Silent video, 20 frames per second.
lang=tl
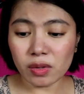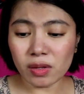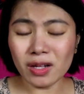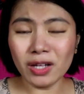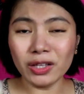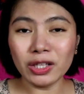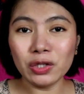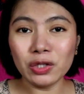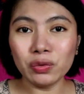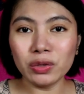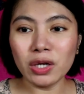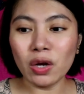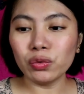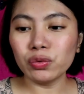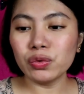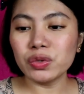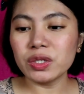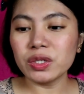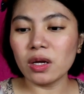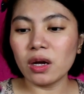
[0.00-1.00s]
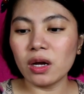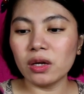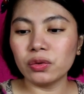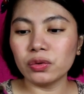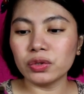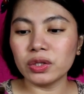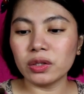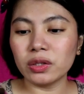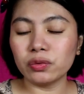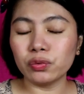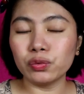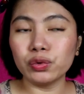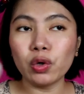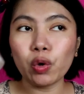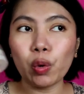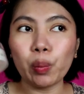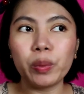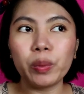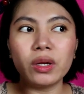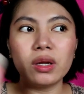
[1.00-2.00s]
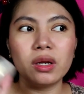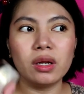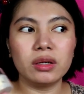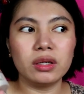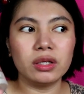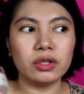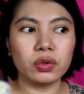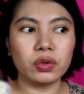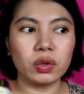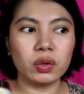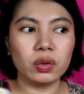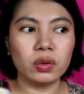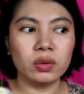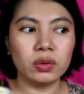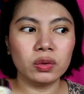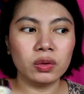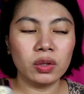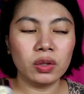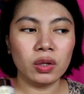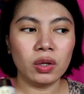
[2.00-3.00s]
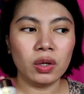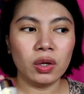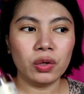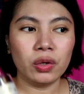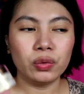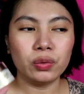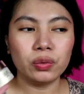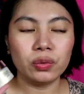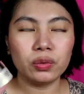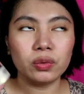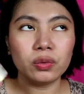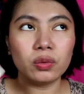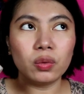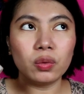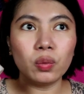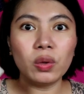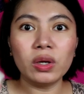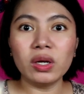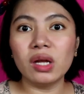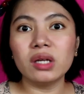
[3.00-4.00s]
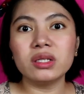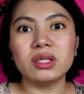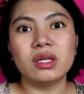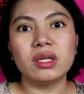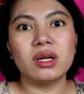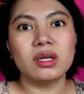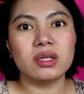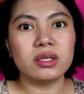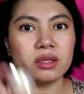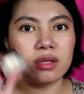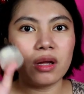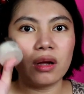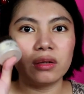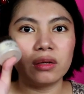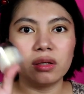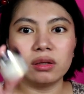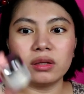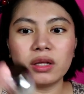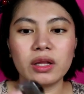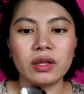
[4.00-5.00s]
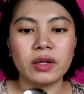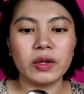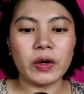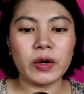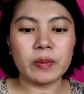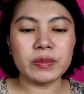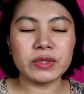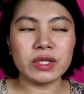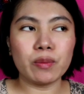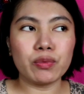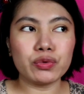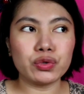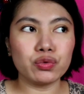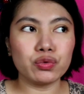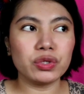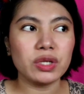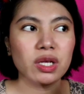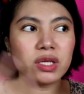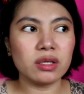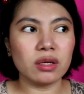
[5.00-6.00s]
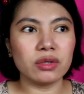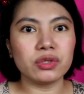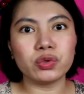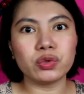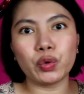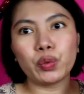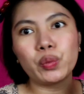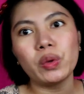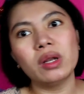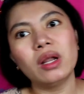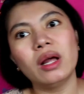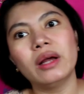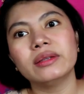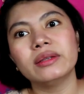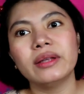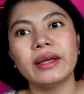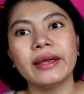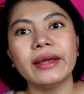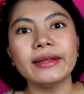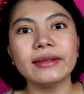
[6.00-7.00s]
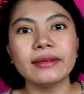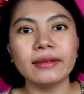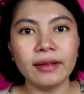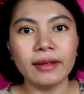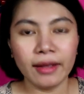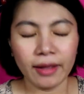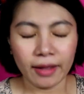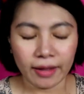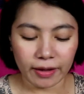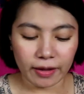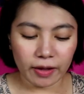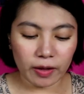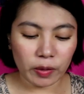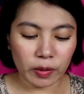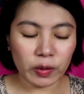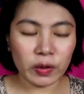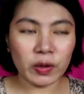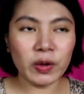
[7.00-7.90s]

nagtanong na ako dun sa ano, sa una kong binilhan nito wala silang stock ng 10 grams. Tapos dun sa isang store, wala din. Kaya nga